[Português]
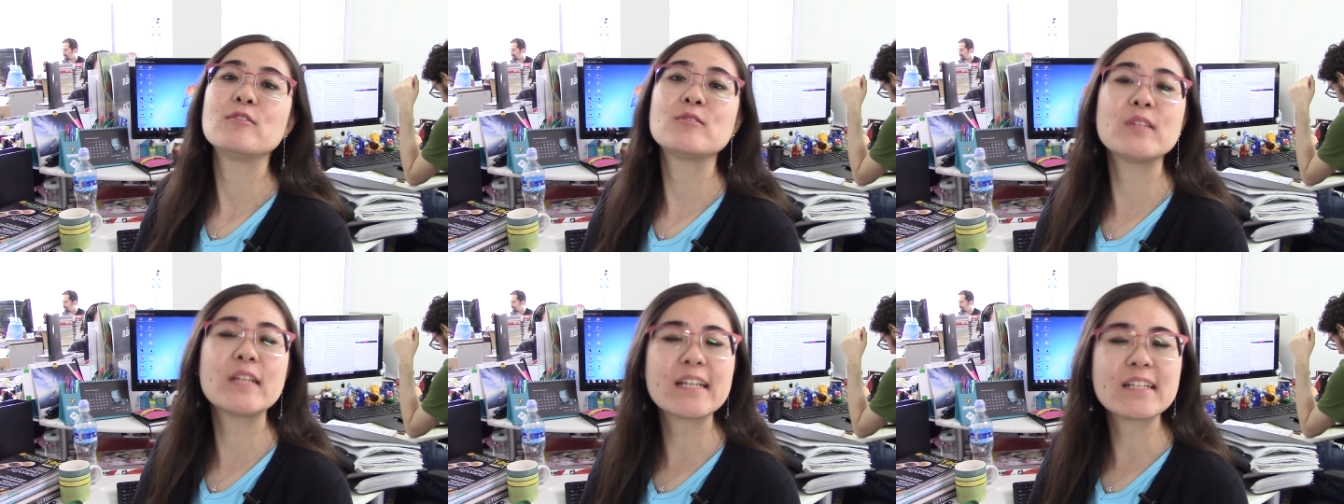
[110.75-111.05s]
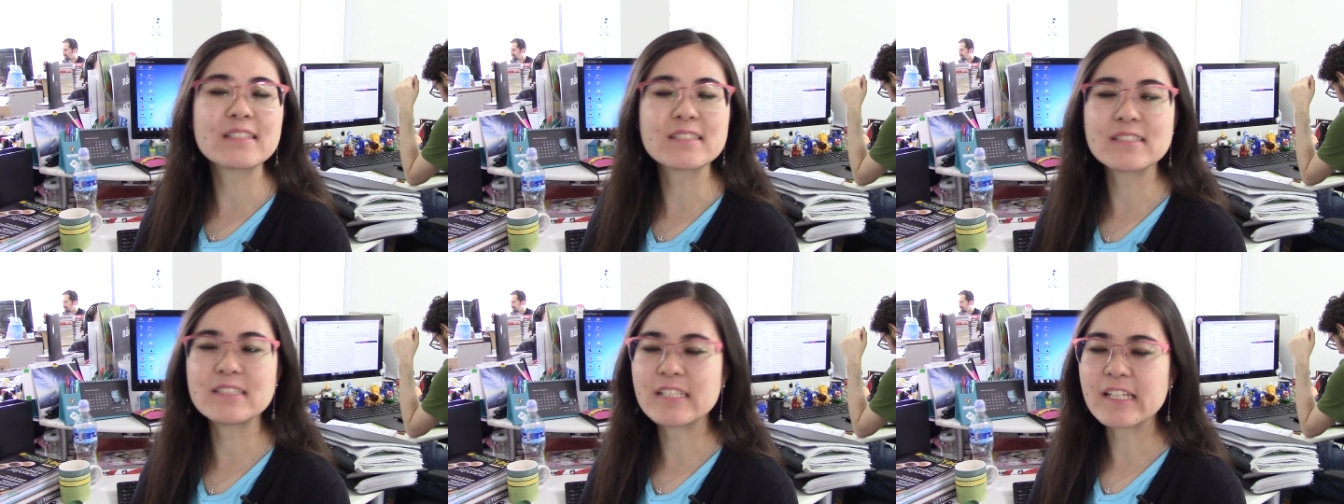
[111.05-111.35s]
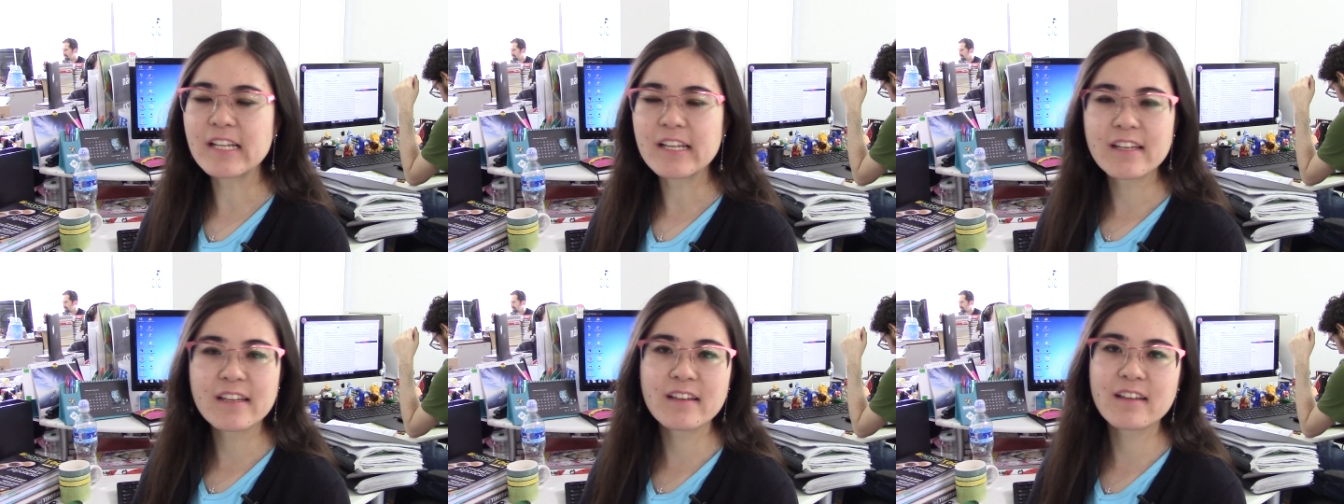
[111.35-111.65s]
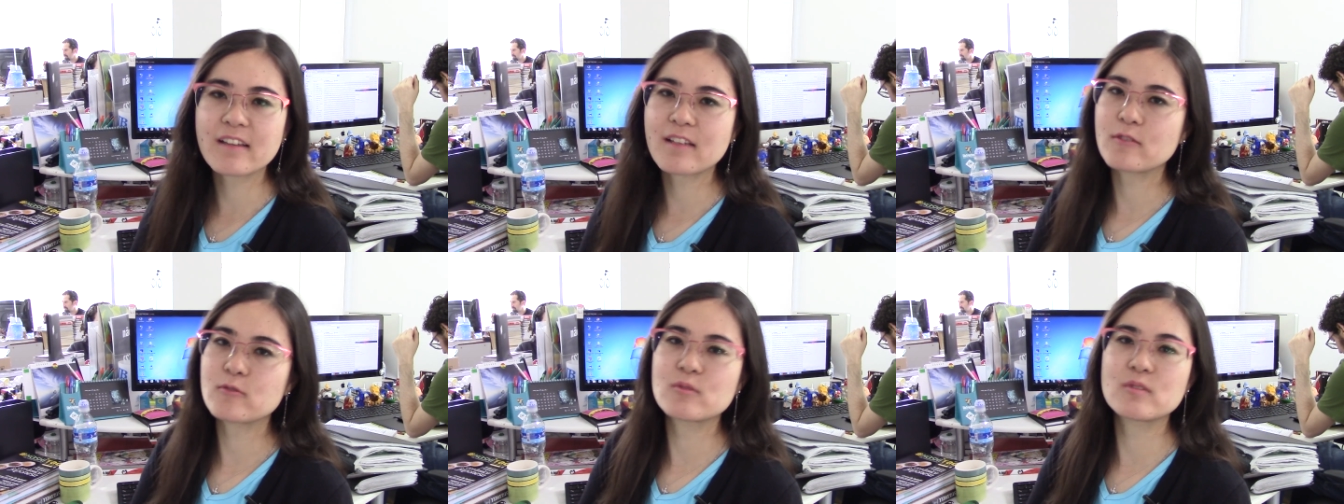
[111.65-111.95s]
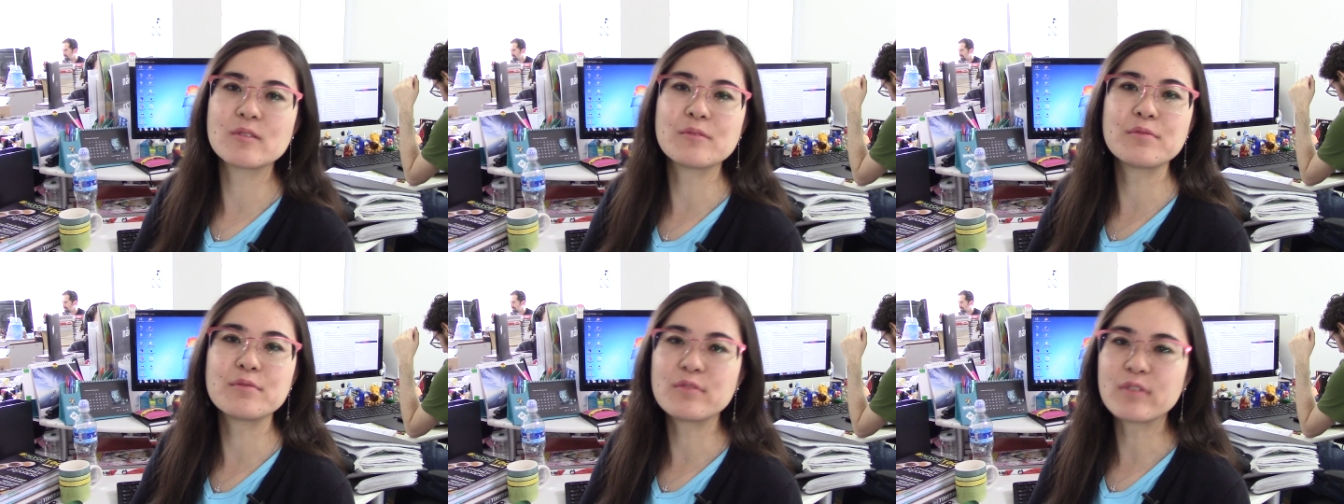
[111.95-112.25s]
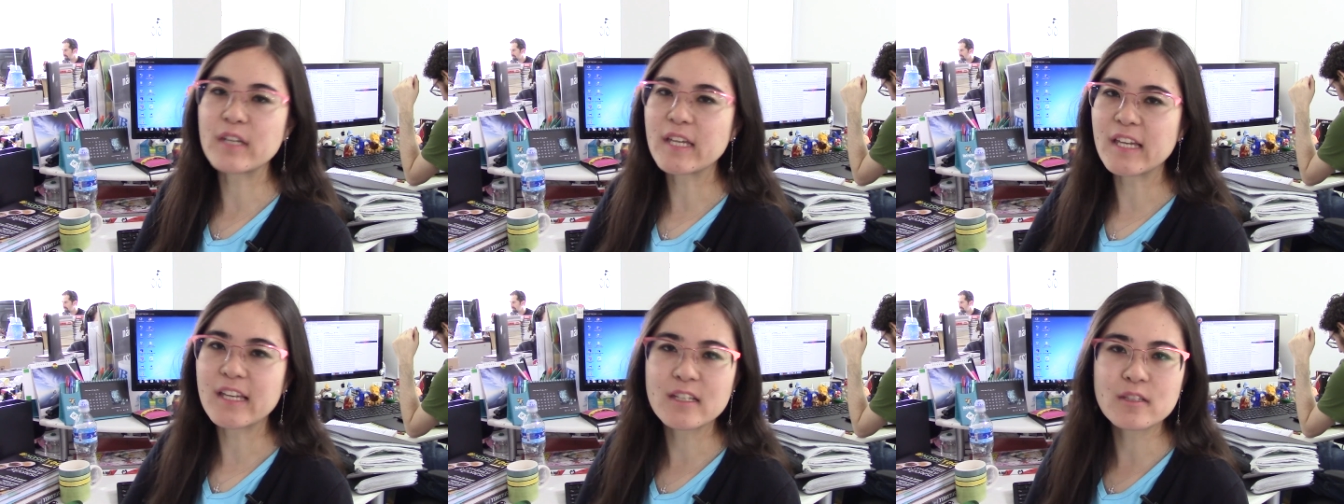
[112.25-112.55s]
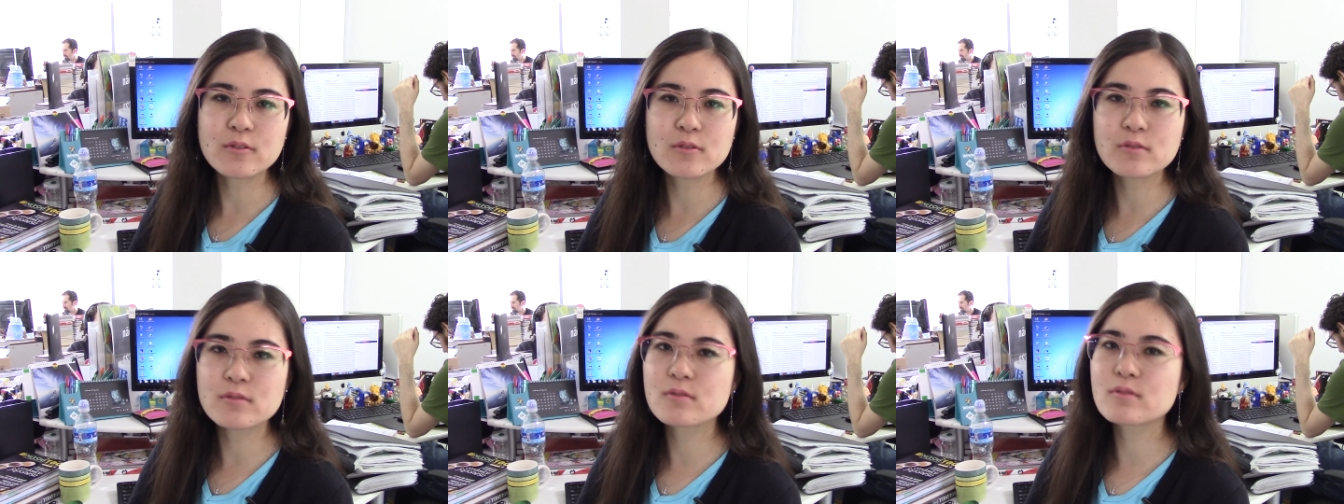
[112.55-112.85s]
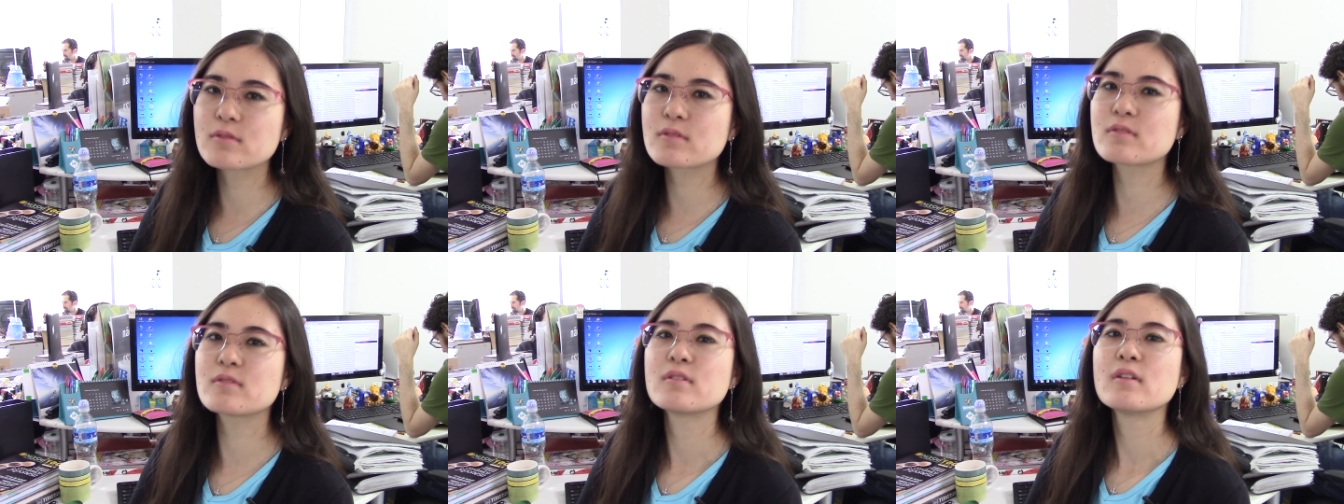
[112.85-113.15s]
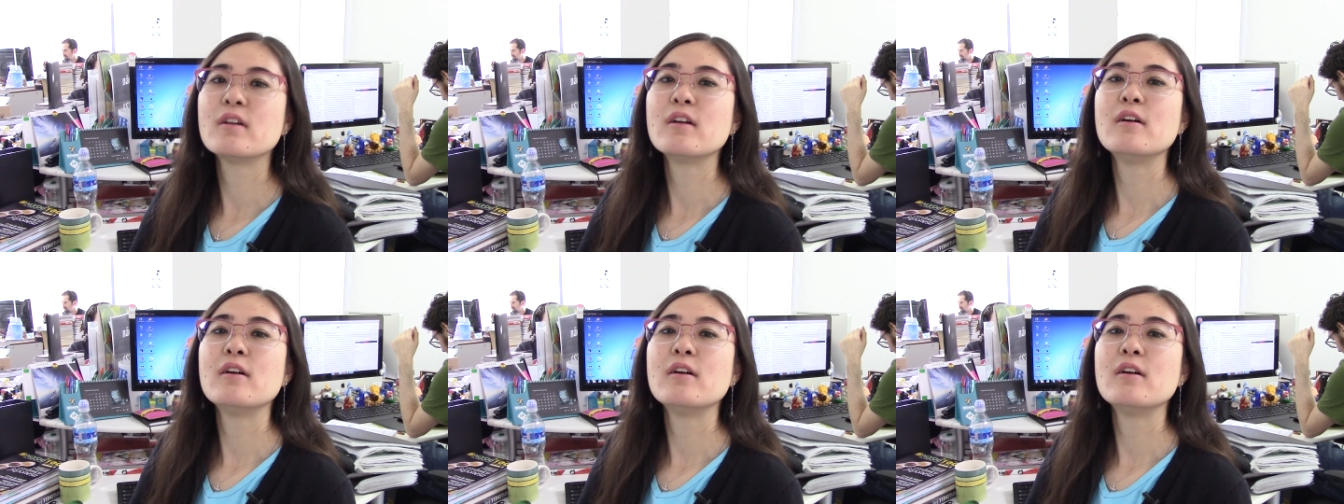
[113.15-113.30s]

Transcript: 3D, os efeitos